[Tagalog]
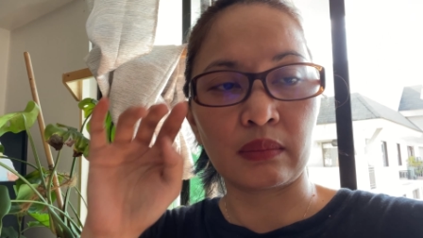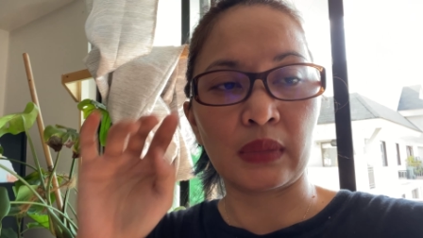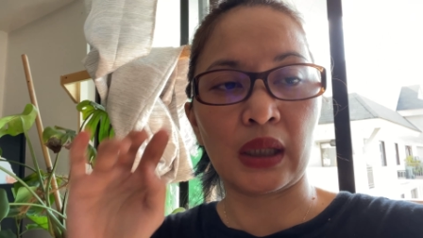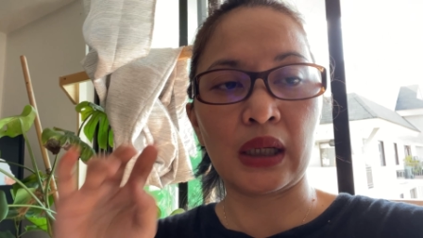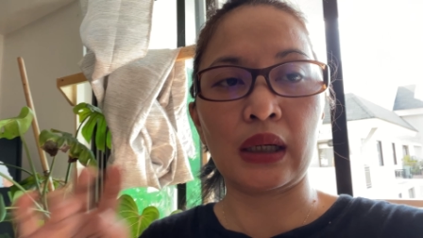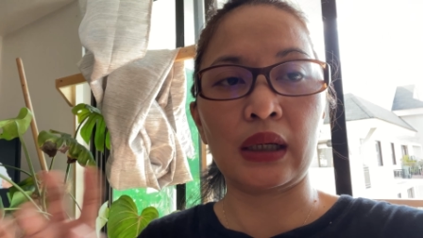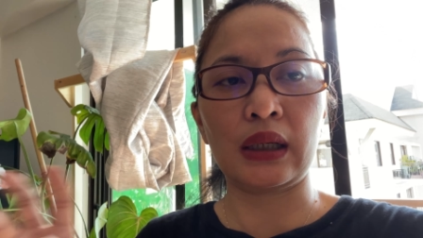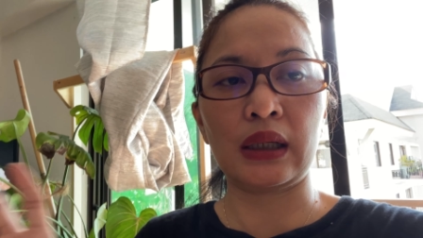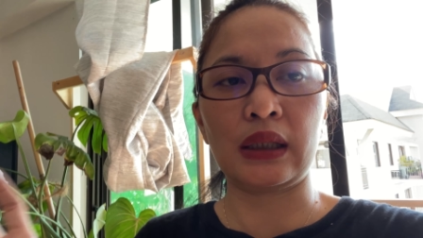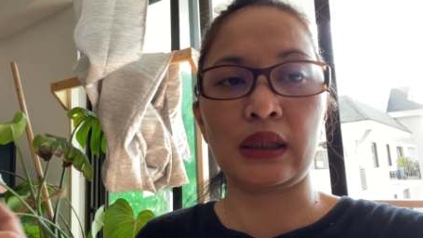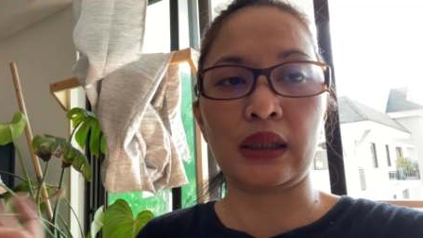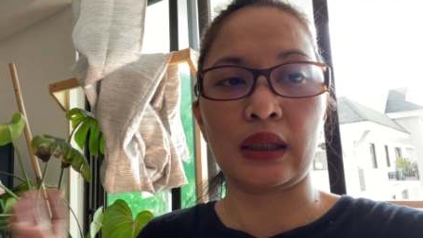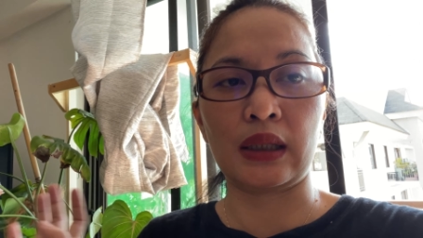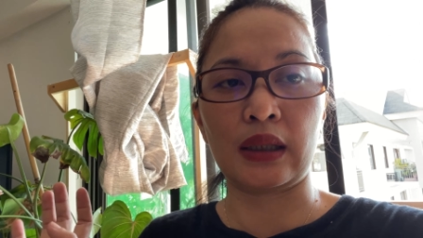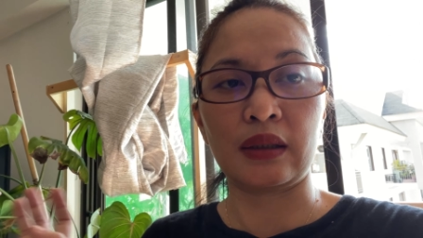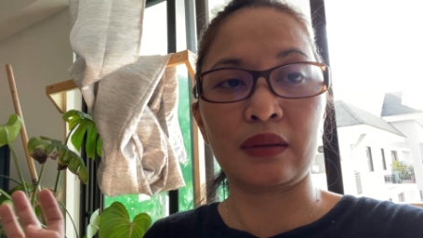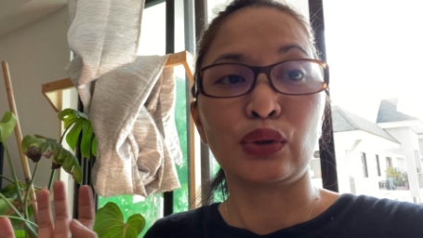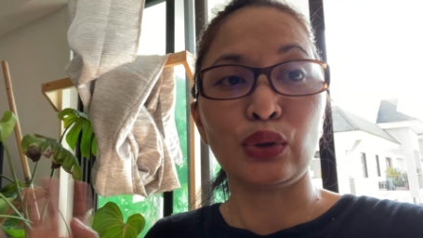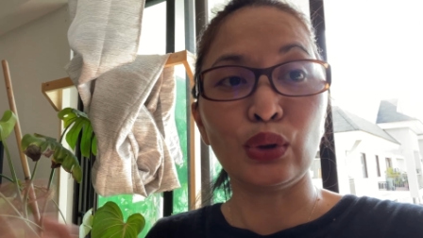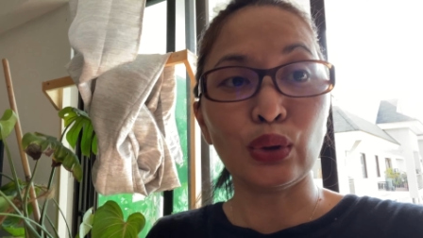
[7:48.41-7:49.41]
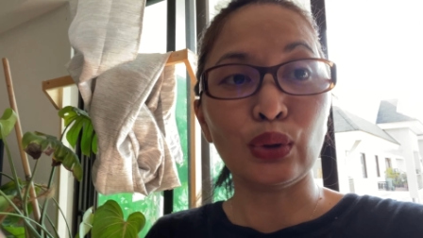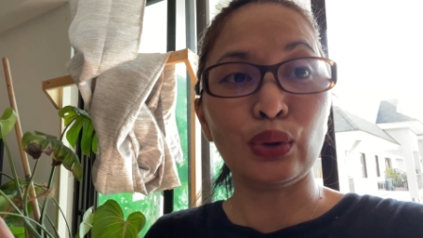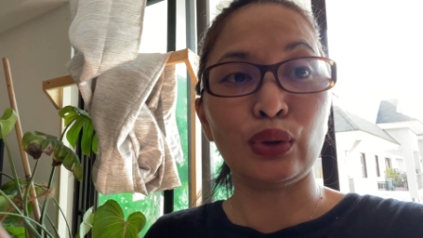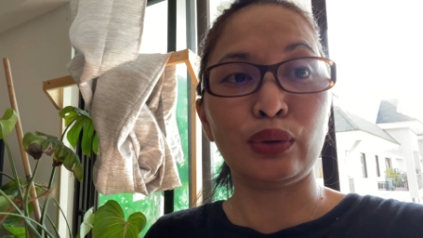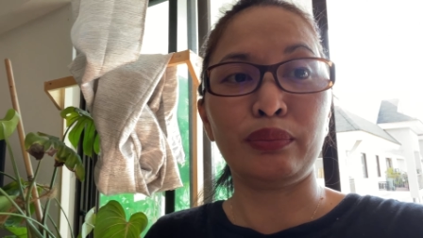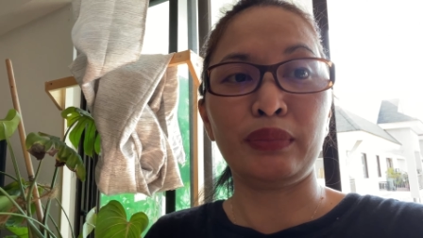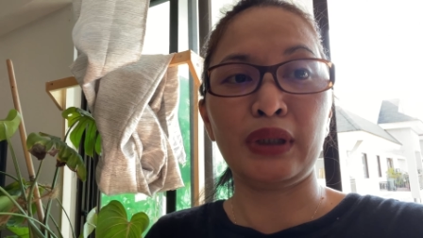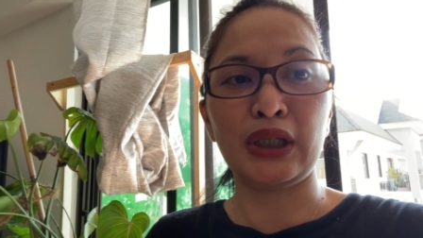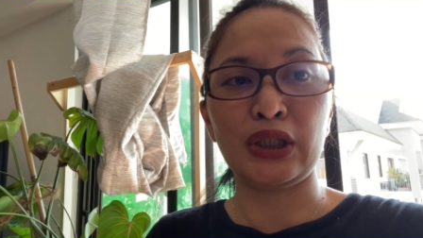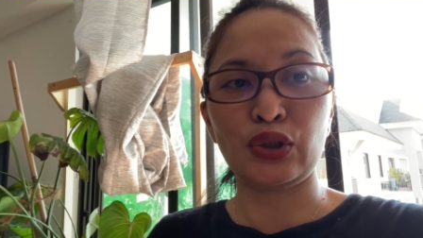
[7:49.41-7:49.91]
Baka kaya
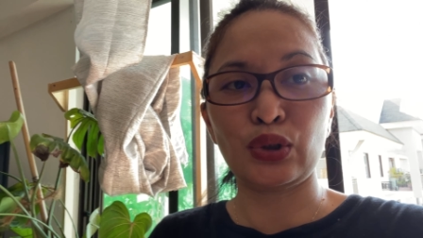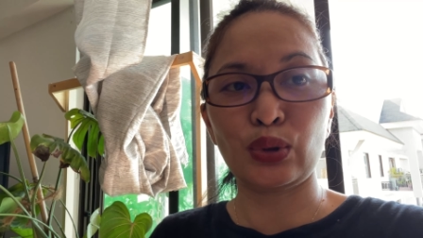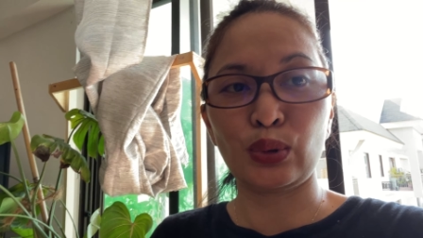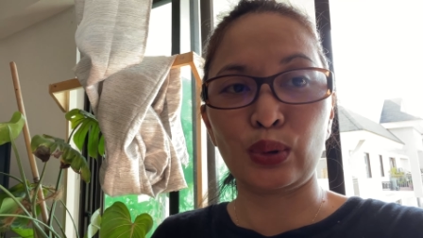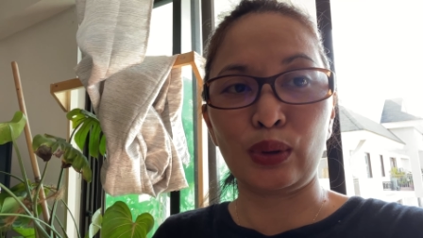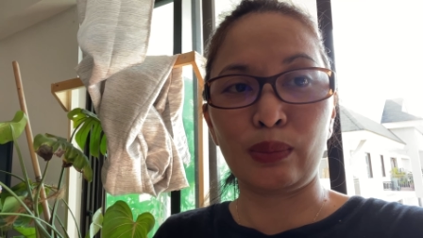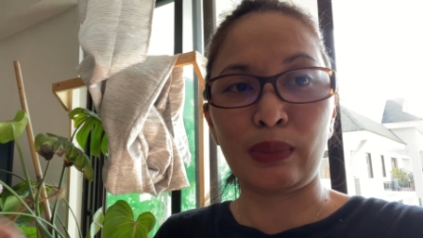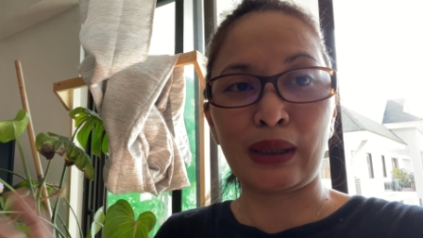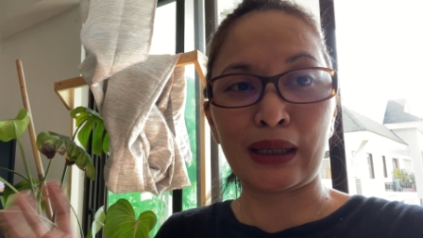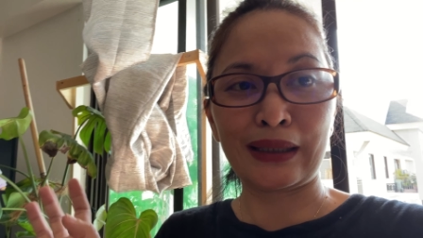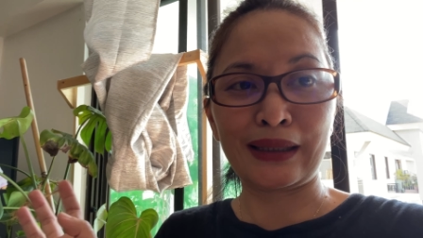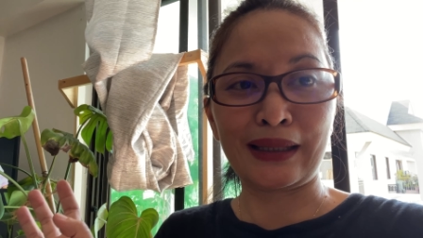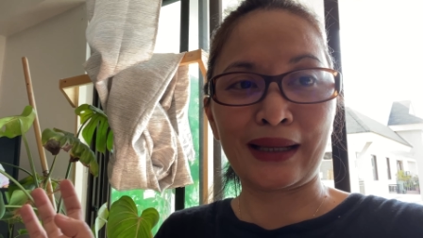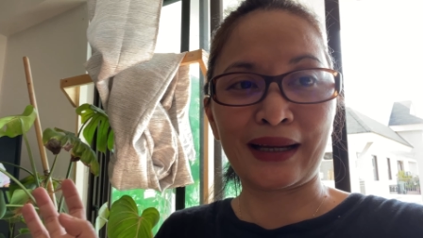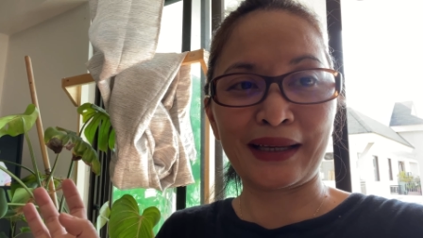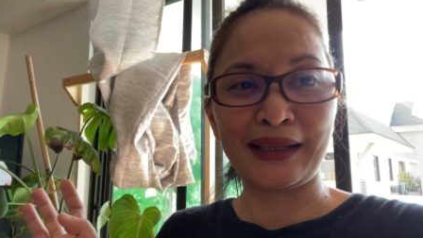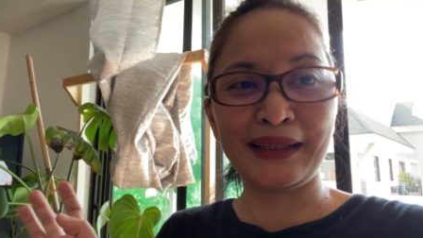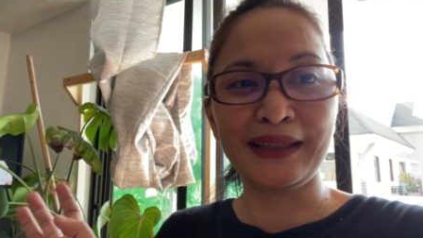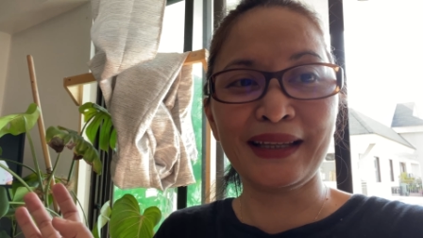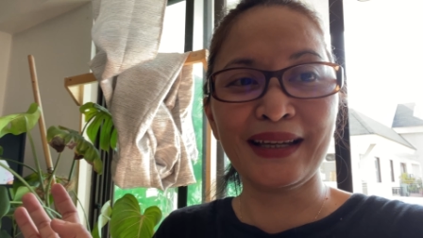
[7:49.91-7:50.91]
doon medyo lumaki-laki